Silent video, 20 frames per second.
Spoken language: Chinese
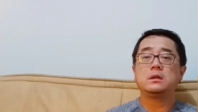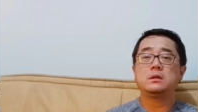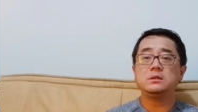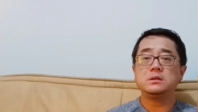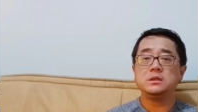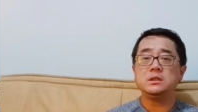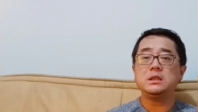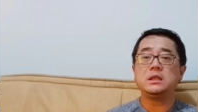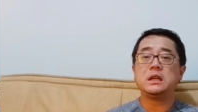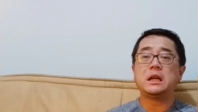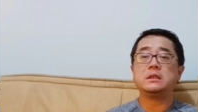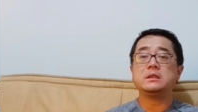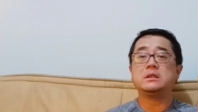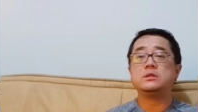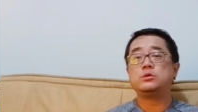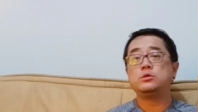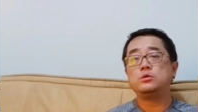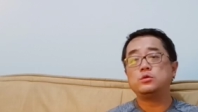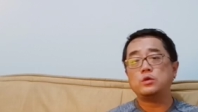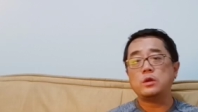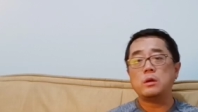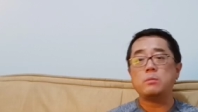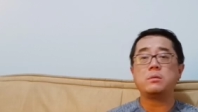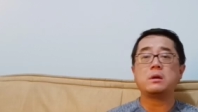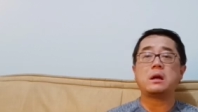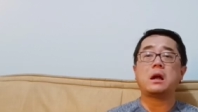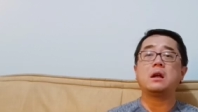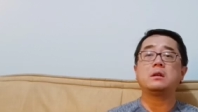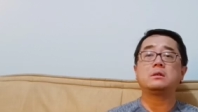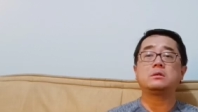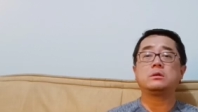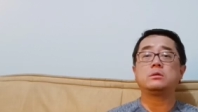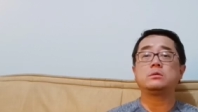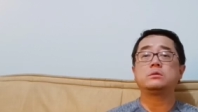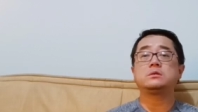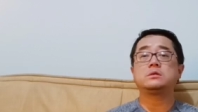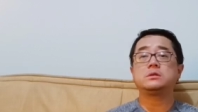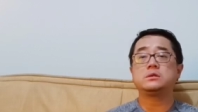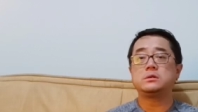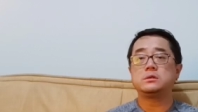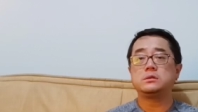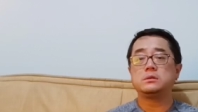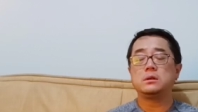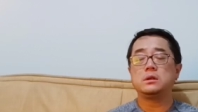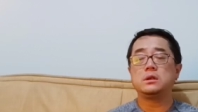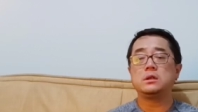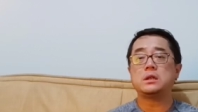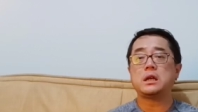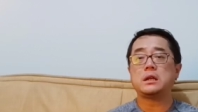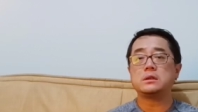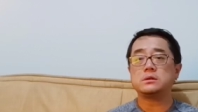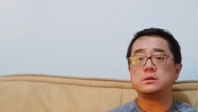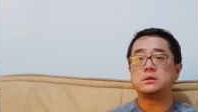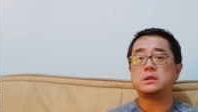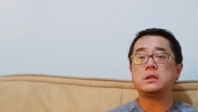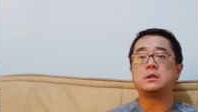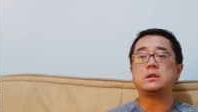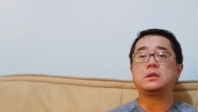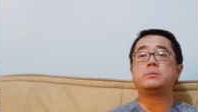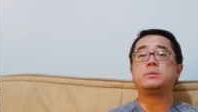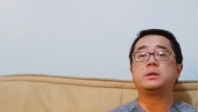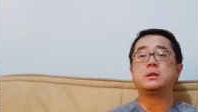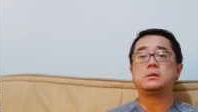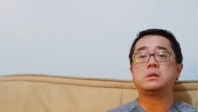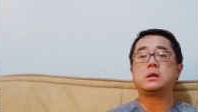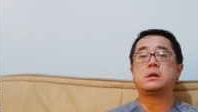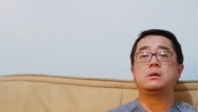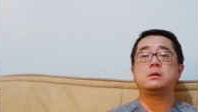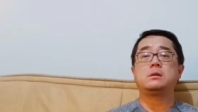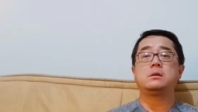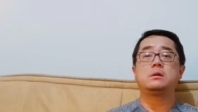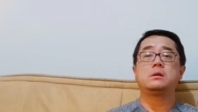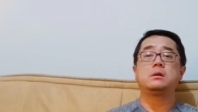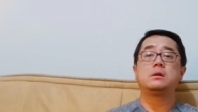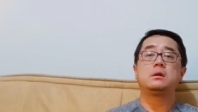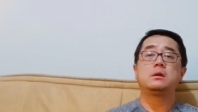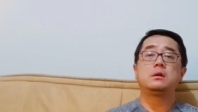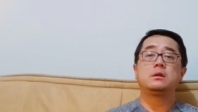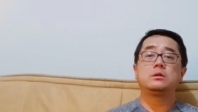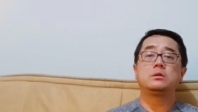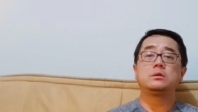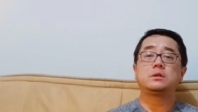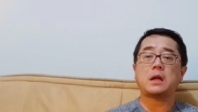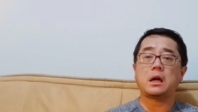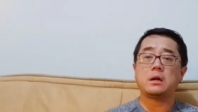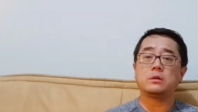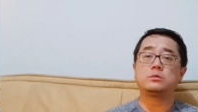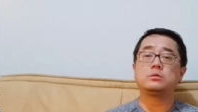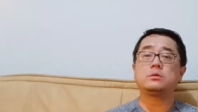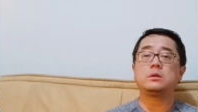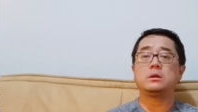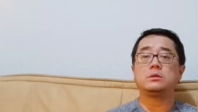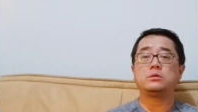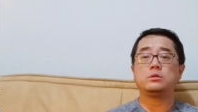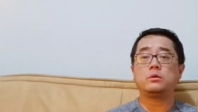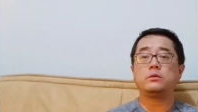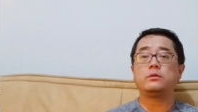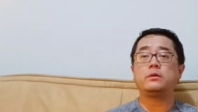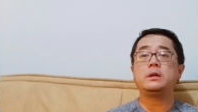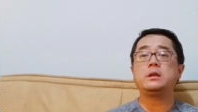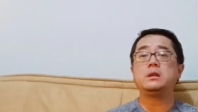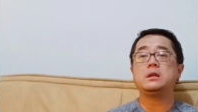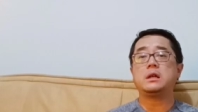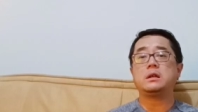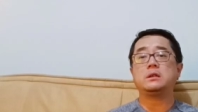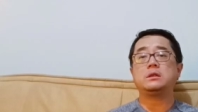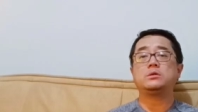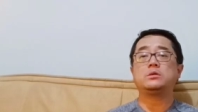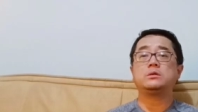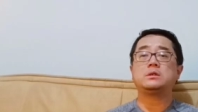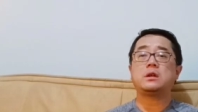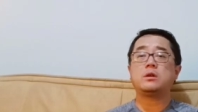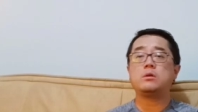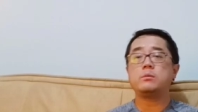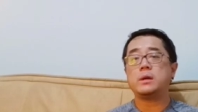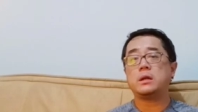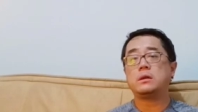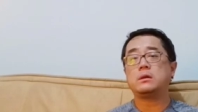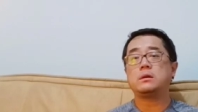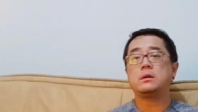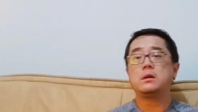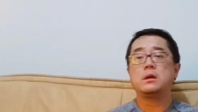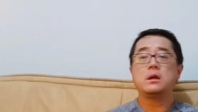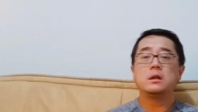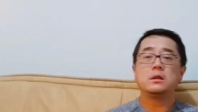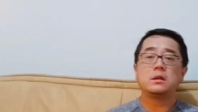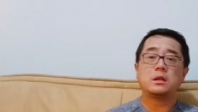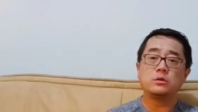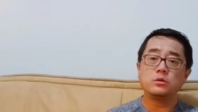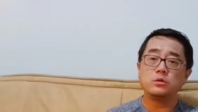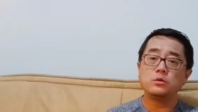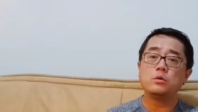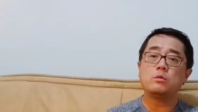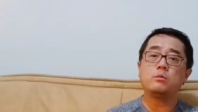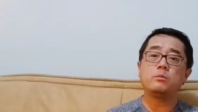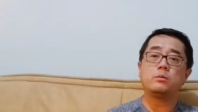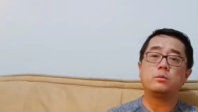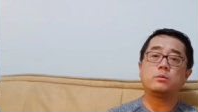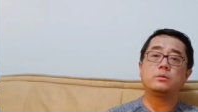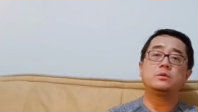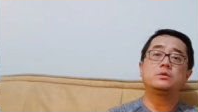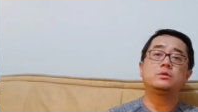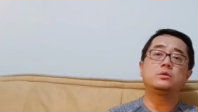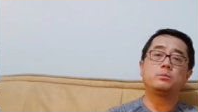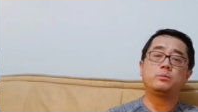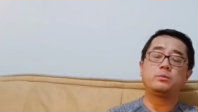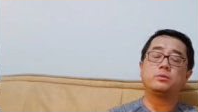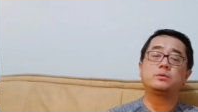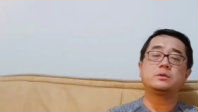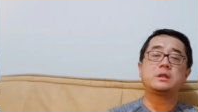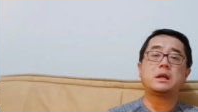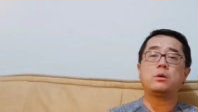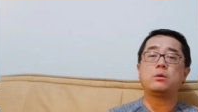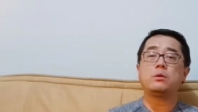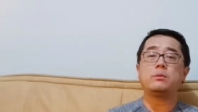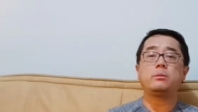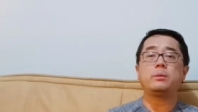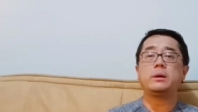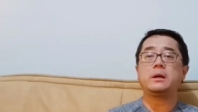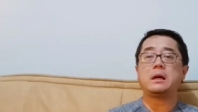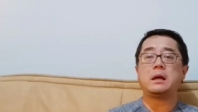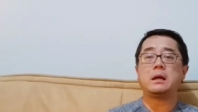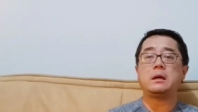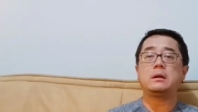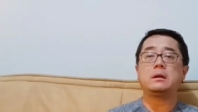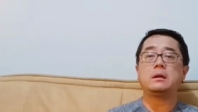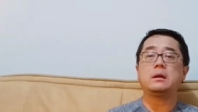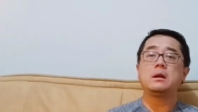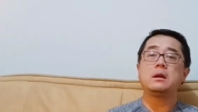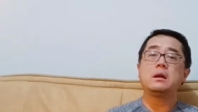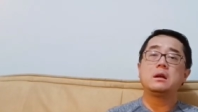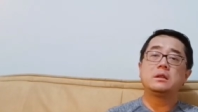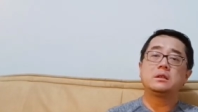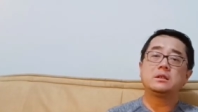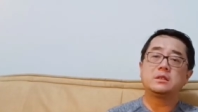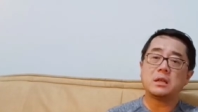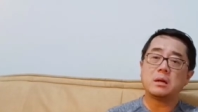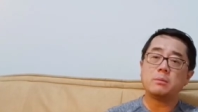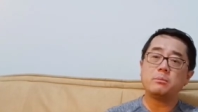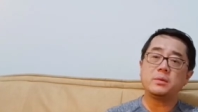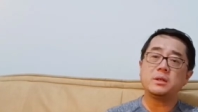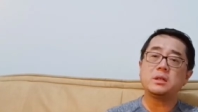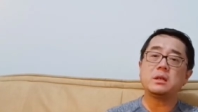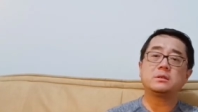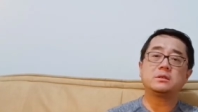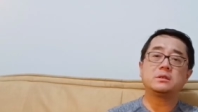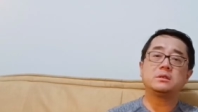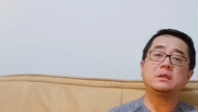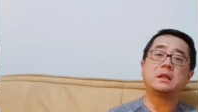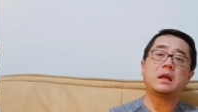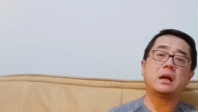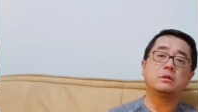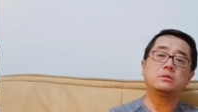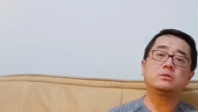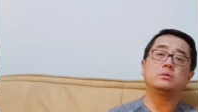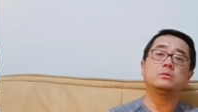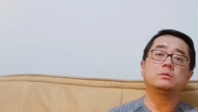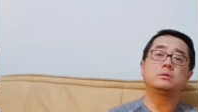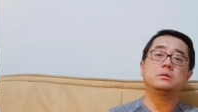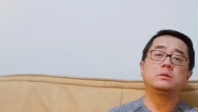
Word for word: 易感人群全部感染之后，一下子建立一个屏障，就挡住了很多非易感人群在后面的，他就用就不再会被感染了。相比较这两种